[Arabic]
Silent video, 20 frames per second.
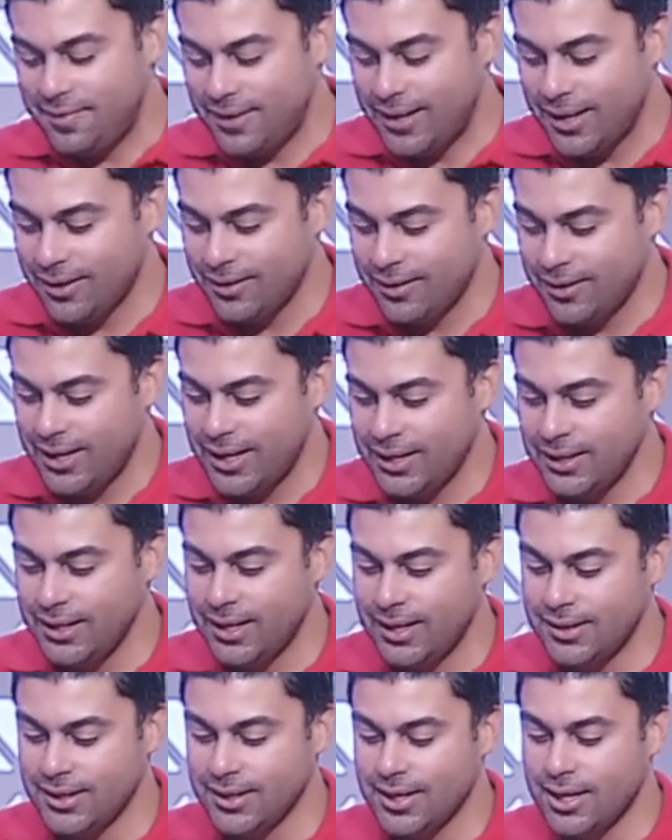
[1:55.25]
الاخر يعني
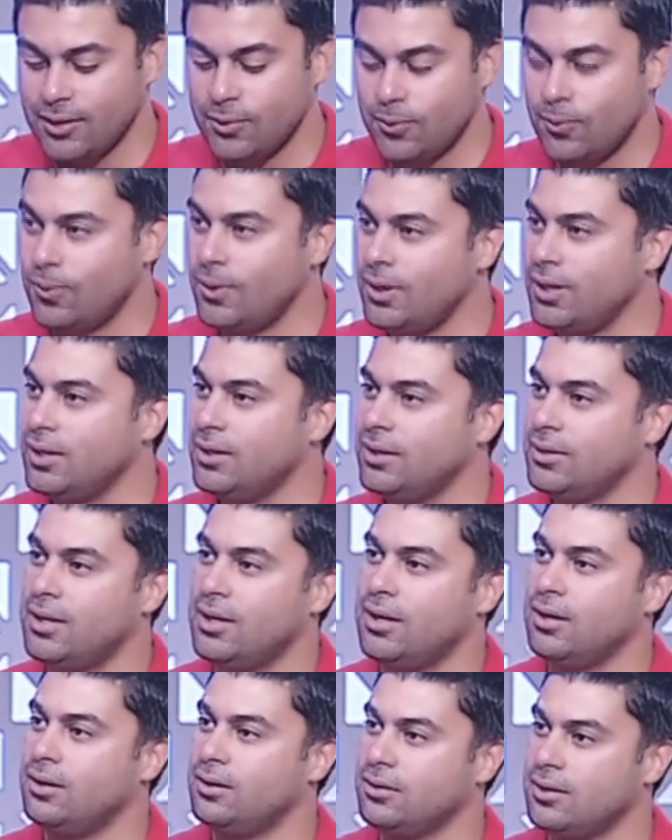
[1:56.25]
هنرجع نقول ان ده
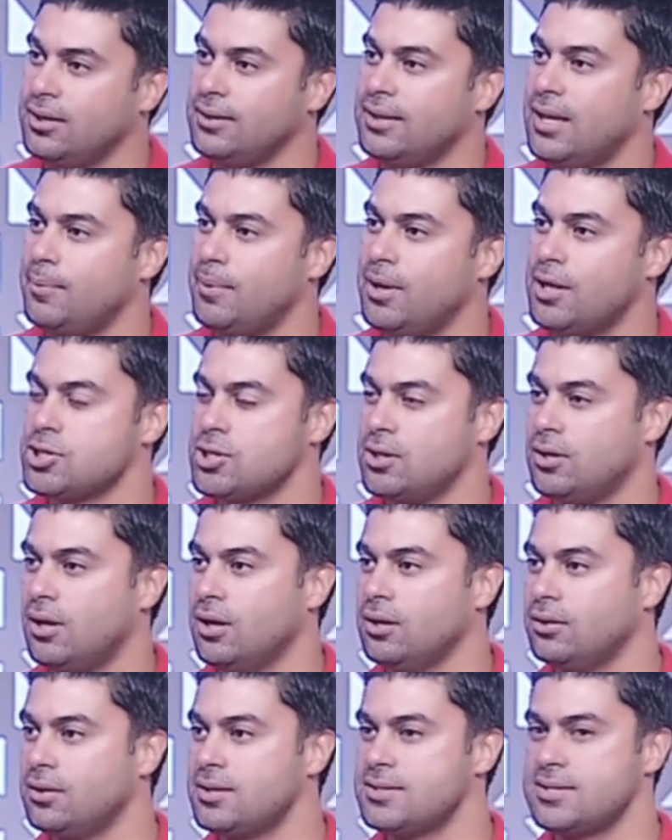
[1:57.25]
قرار اتعمل عشان
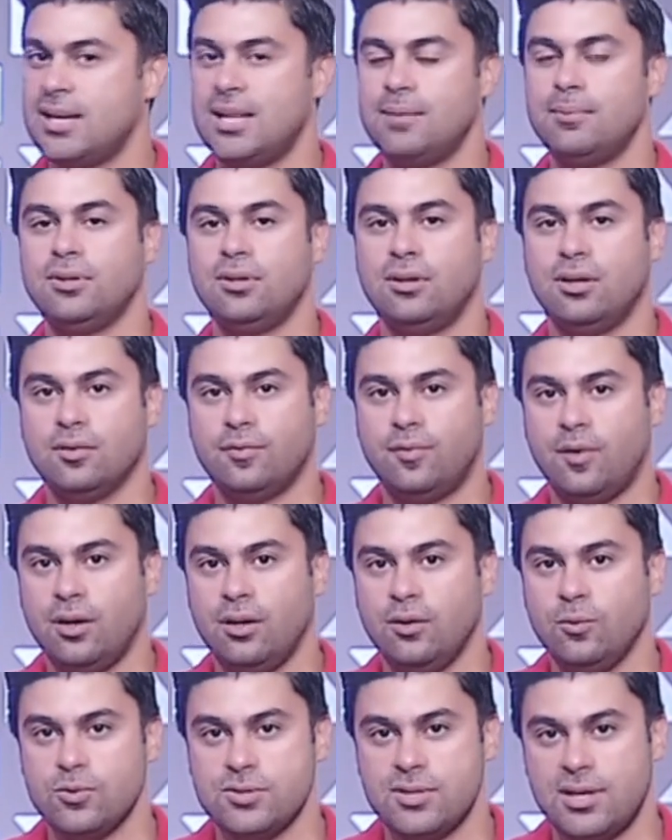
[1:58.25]
خاطر سلامه الاطفال
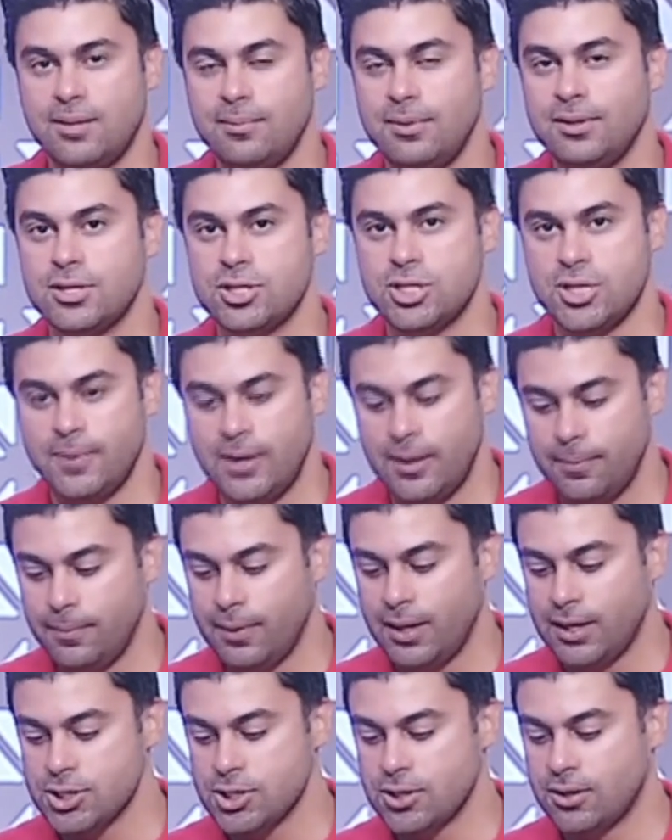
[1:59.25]
وسلامه الشباب
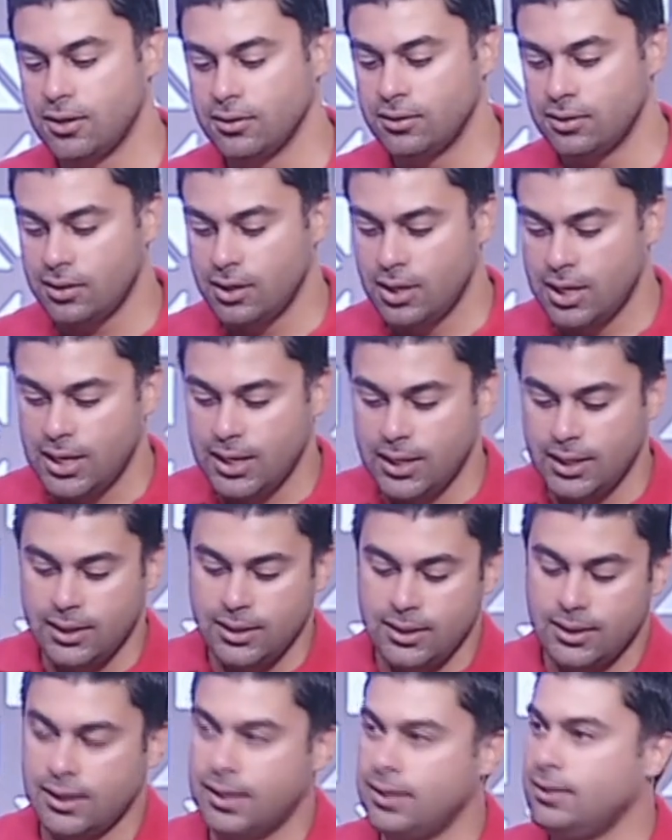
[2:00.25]
علشان خاطر
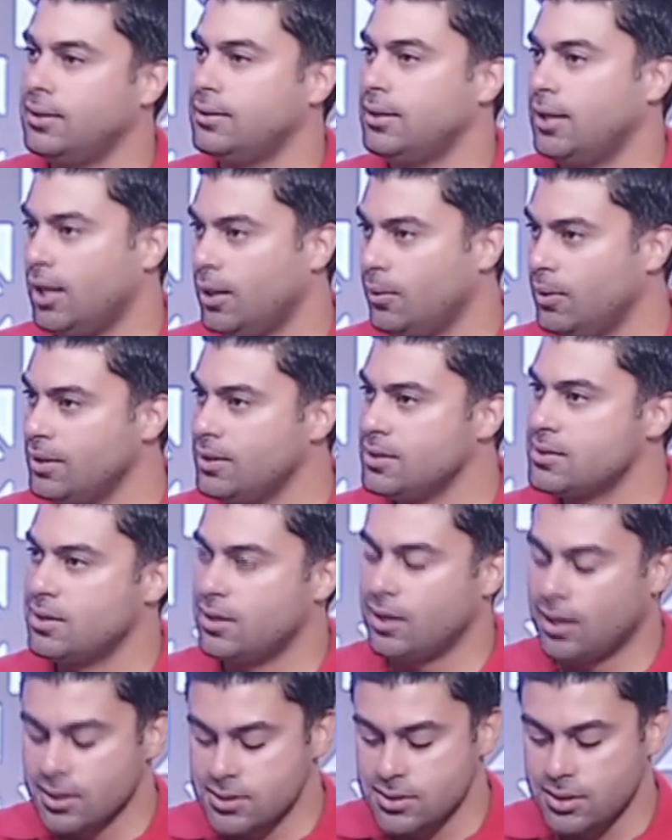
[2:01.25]
عده الحوادث اللي
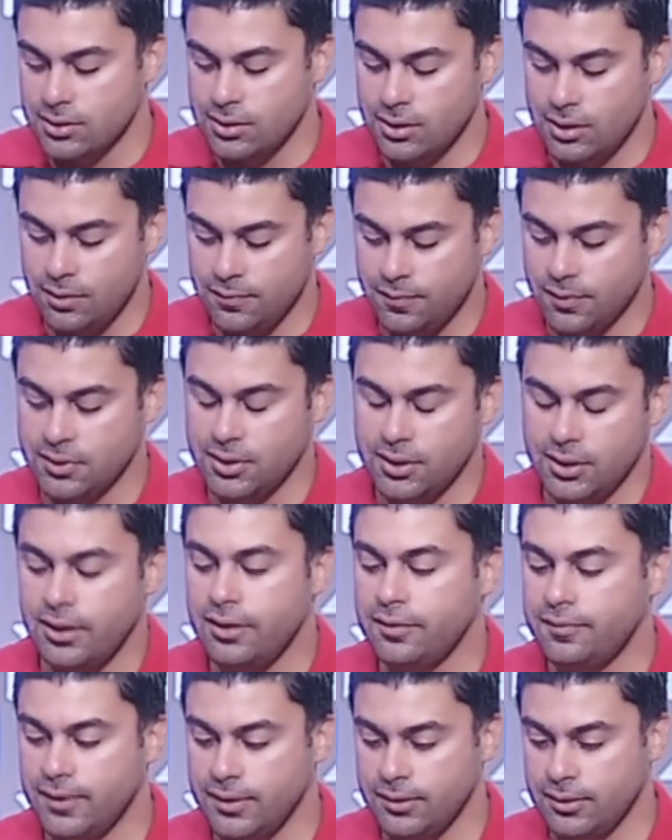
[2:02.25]
حصلت الفتره اللي
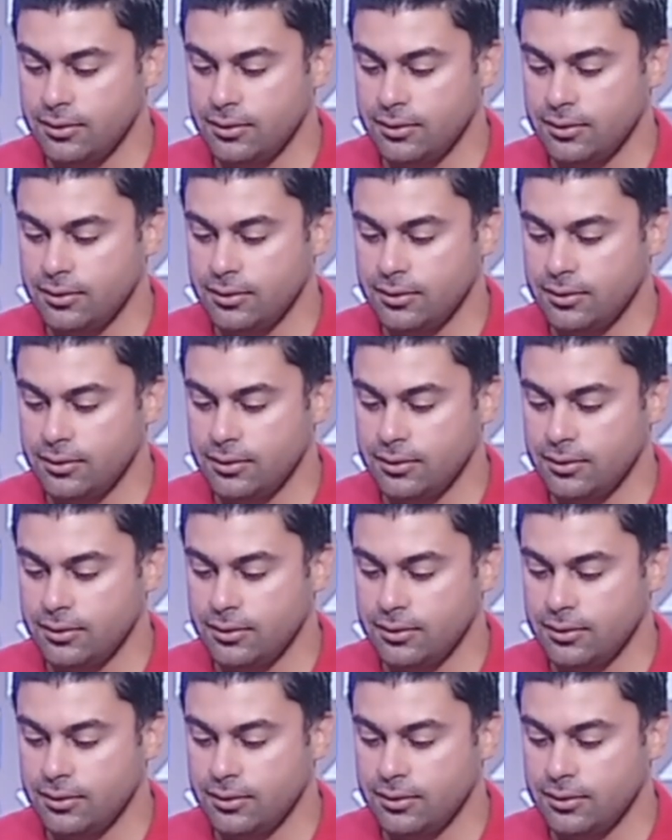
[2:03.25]
فاتت